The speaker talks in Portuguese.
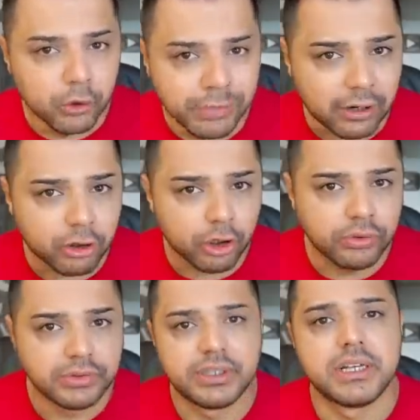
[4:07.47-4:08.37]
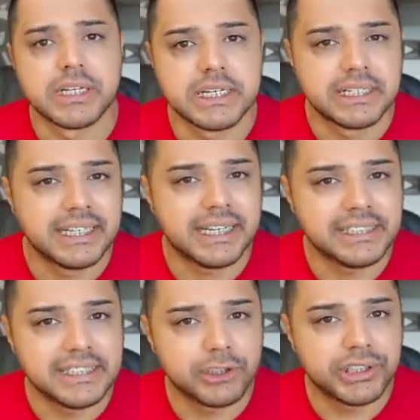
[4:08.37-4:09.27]
o Macron
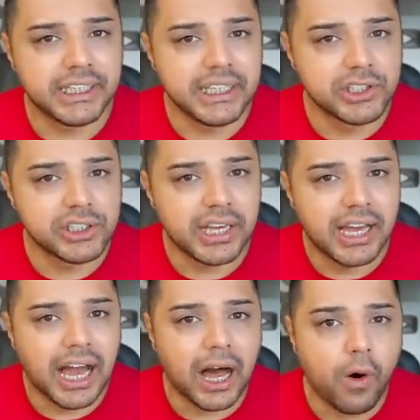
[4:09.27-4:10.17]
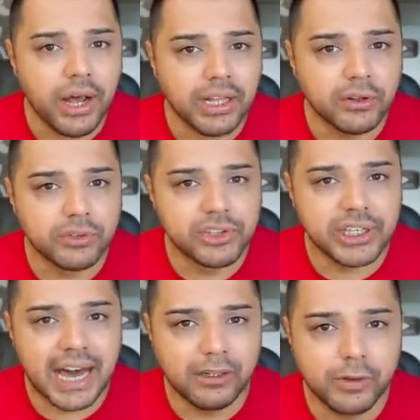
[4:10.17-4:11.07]
é, disse o seguinte: a hora do
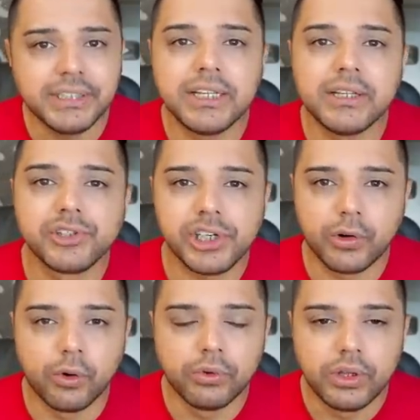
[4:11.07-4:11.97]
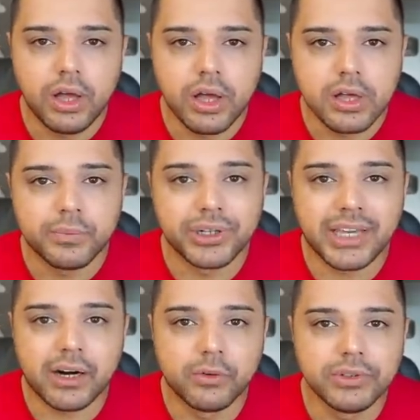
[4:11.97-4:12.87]
diálogo ainda não chegou,
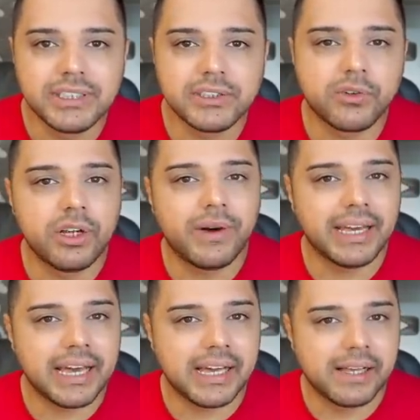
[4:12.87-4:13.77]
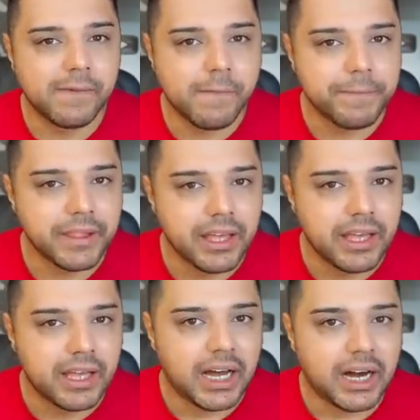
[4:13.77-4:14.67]
porque a Rússia escolheu a guerra.
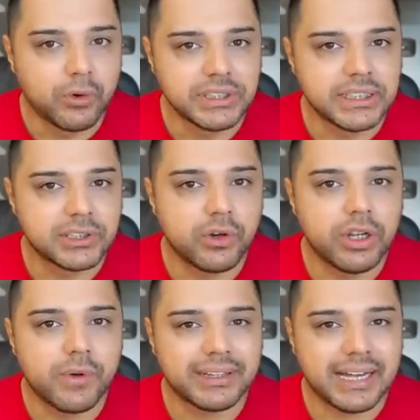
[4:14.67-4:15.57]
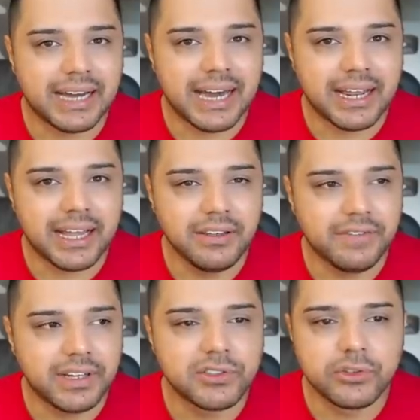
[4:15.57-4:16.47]
A Rússia escolheu atacar a
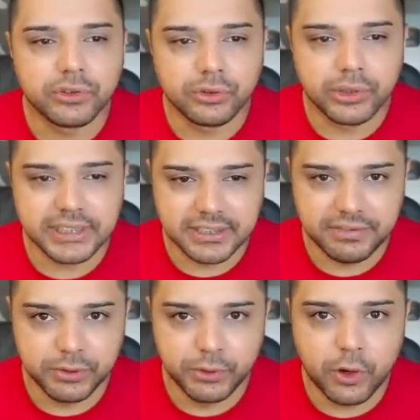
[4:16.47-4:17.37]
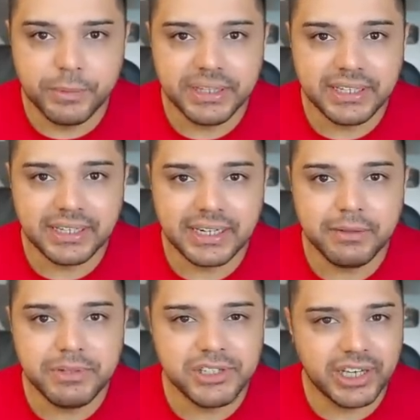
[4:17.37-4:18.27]
infraestrutura civil e cometer
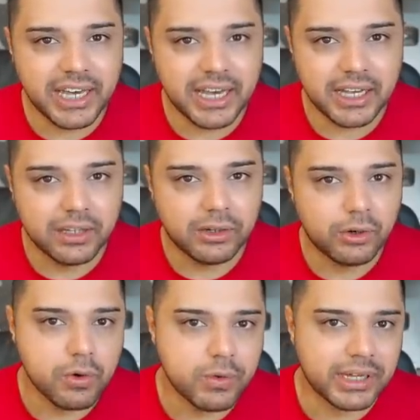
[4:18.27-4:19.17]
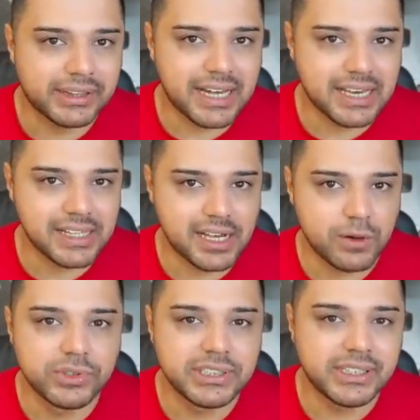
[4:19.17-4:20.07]
crimes de guerra. O ataque
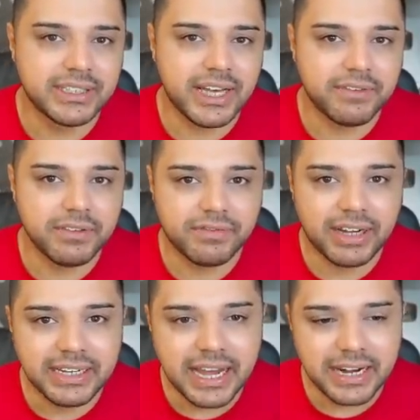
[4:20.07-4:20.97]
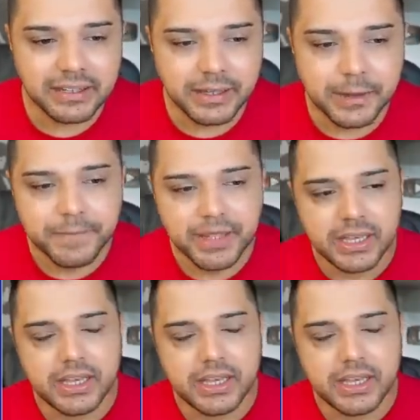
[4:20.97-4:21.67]
da Rússia deve falhar, né?